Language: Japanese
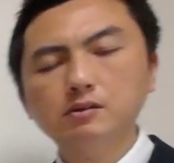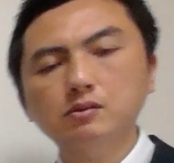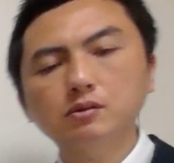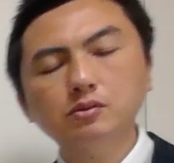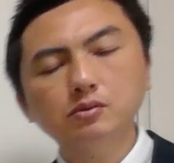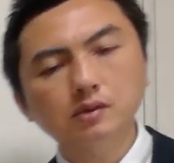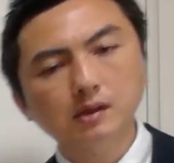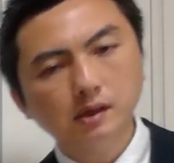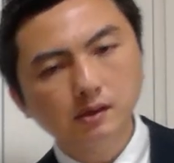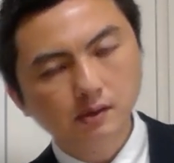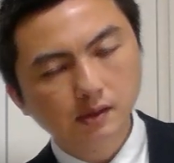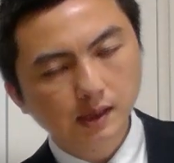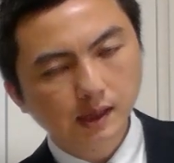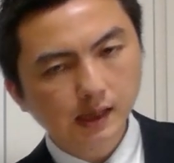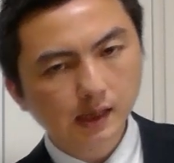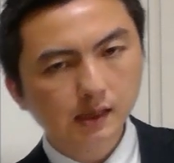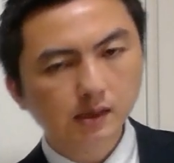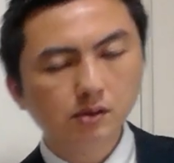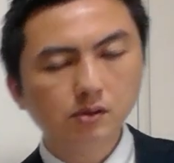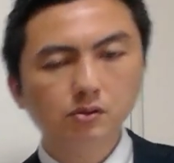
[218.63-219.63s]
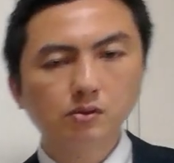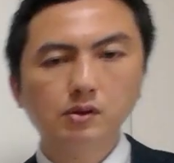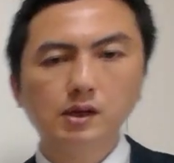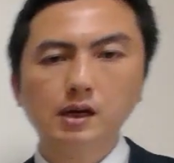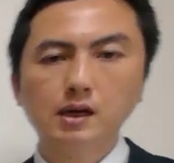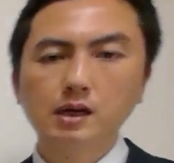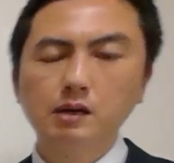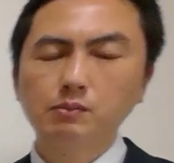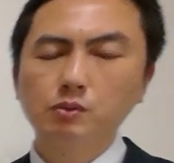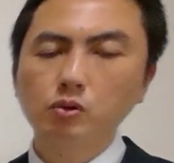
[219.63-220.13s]
なことないです。光による
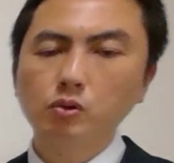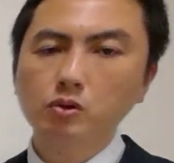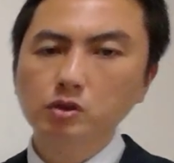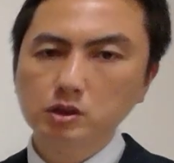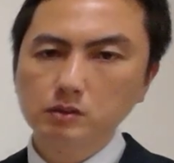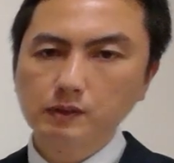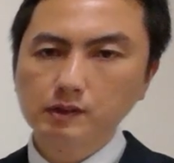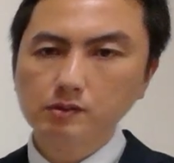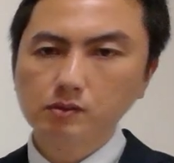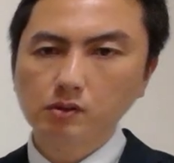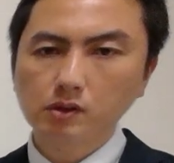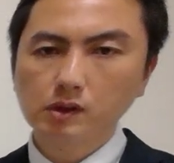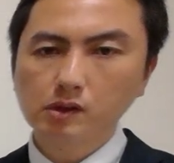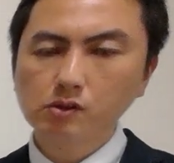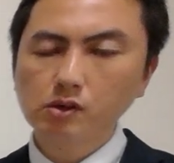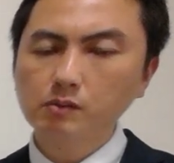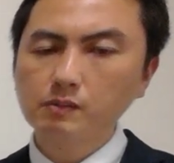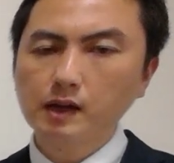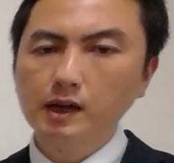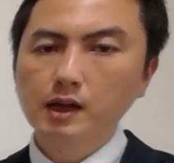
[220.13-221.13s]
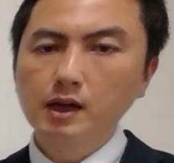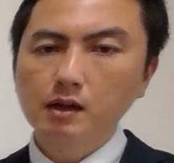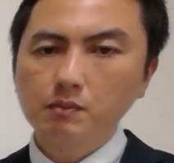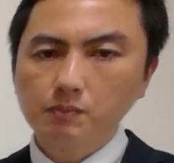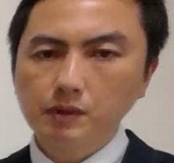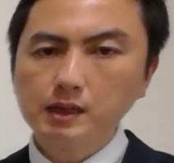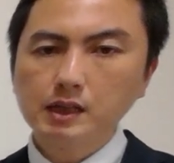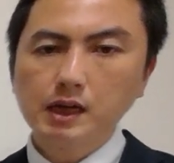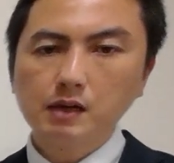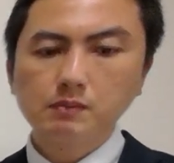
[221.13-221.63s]
劣化も起こしますので、例えば
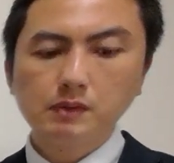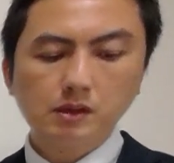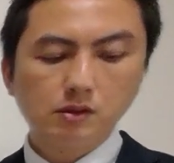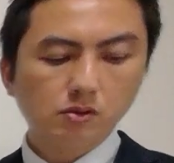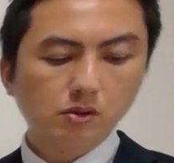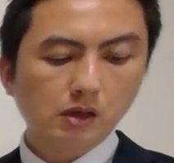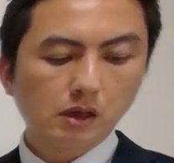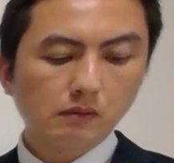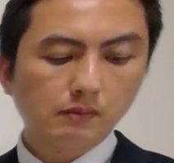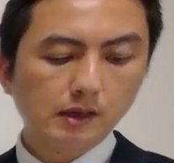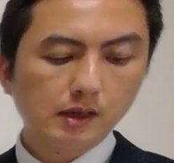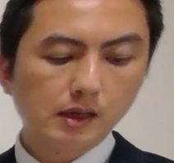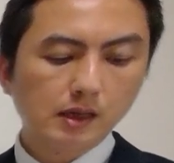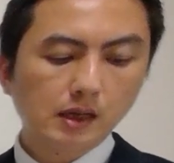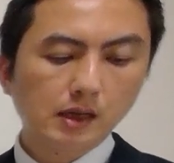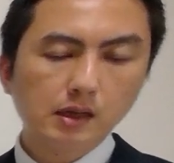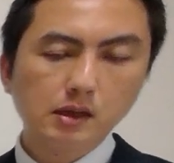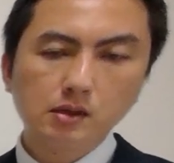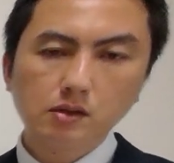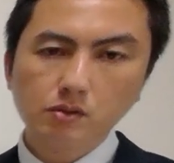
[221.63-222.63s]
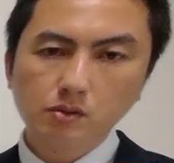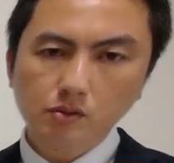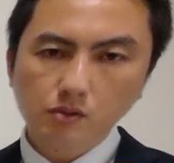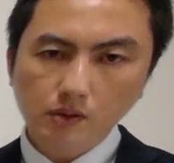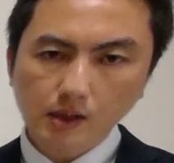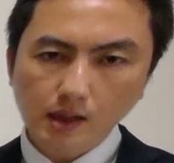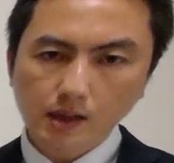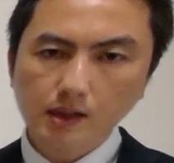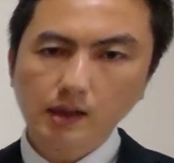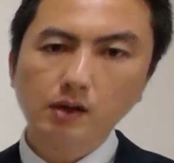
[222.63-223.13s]
ビタミンとかは光によ
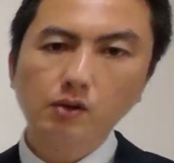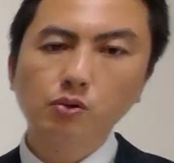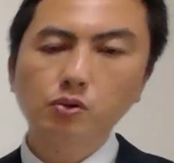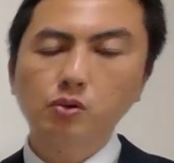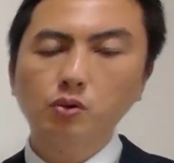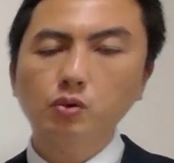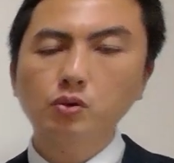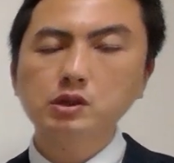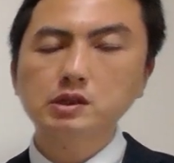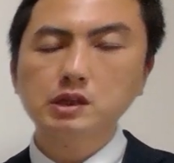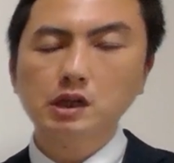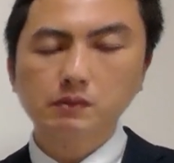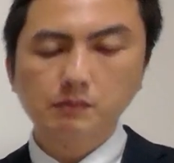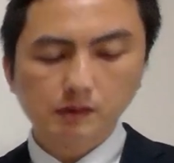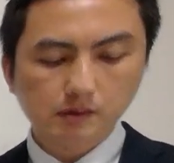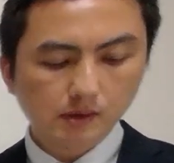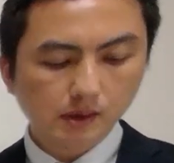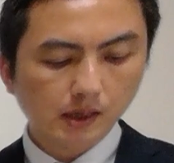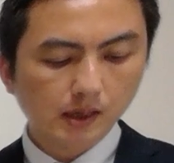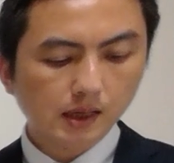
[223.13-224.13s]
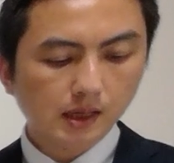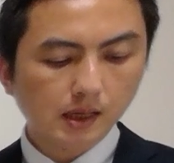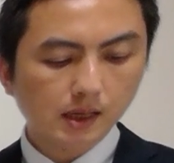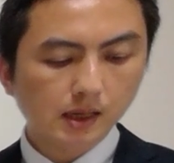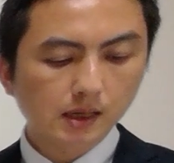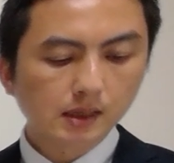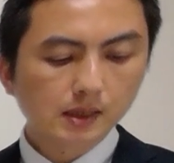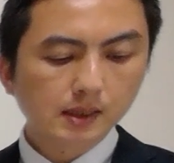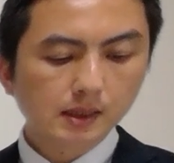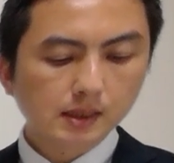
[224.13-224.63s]
る劣化を起きちゃいますか
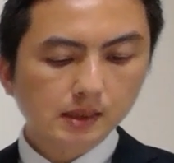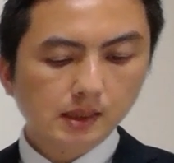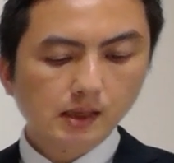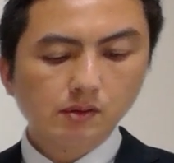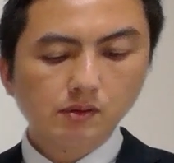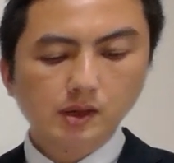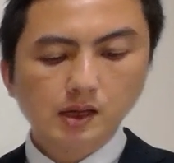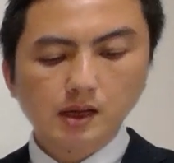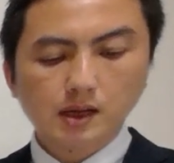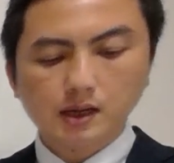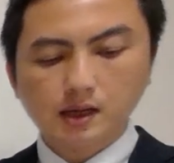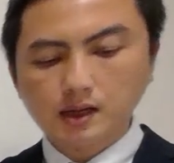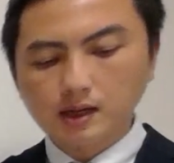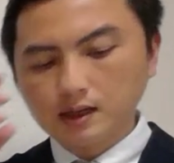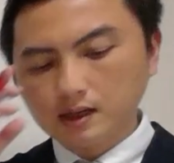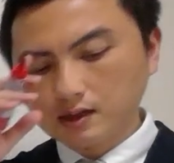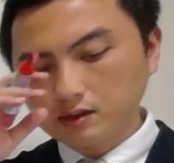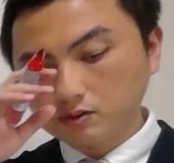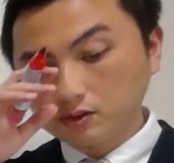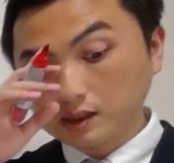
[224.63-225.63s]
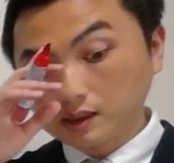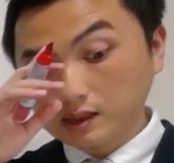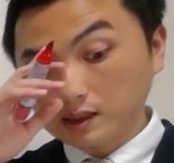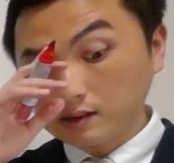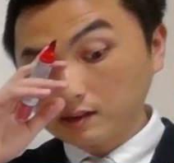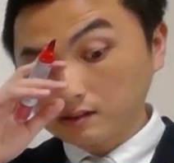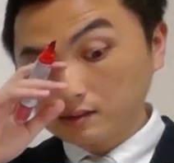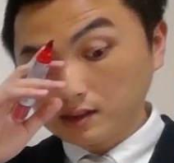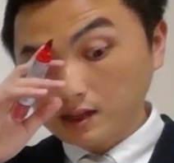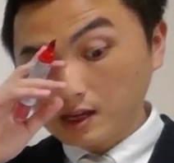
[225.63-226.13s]
ら、なので、このあた
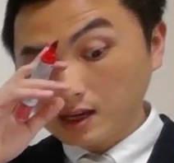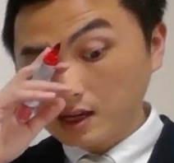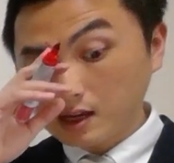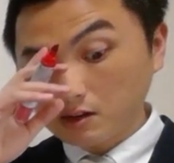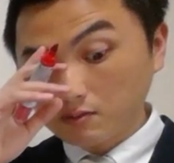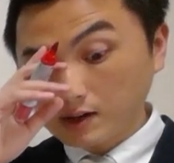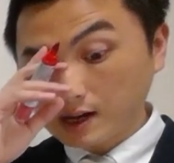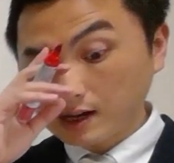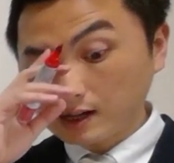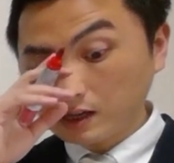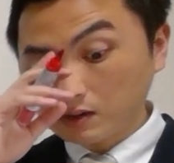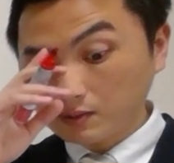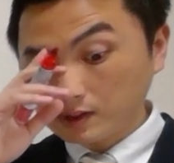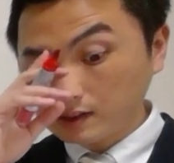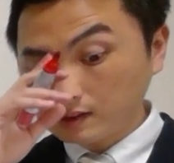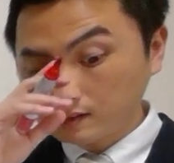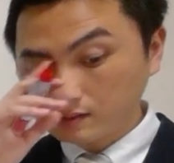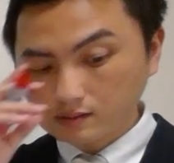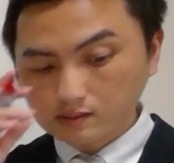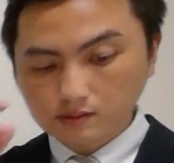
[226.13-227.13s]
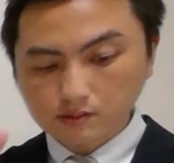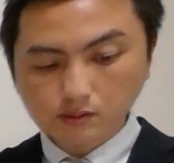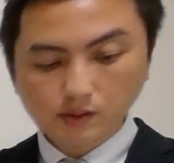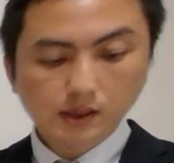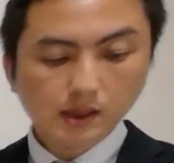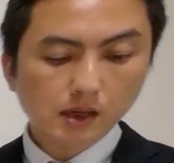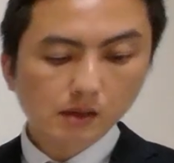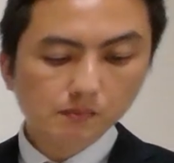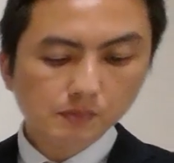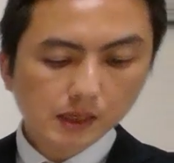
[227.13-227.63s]
りですね、A は誤りです。そ
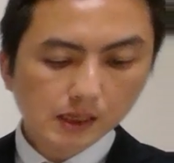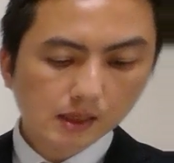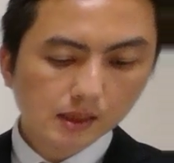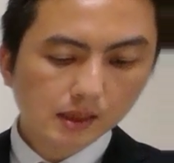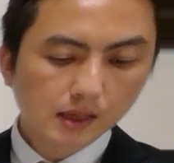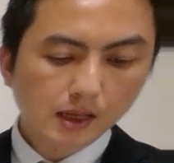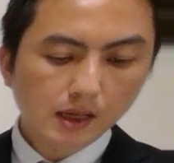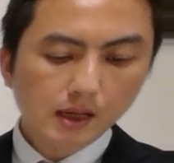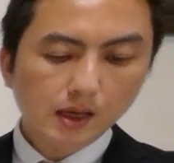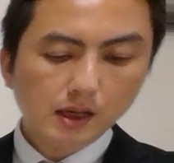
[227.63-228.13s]
れから B、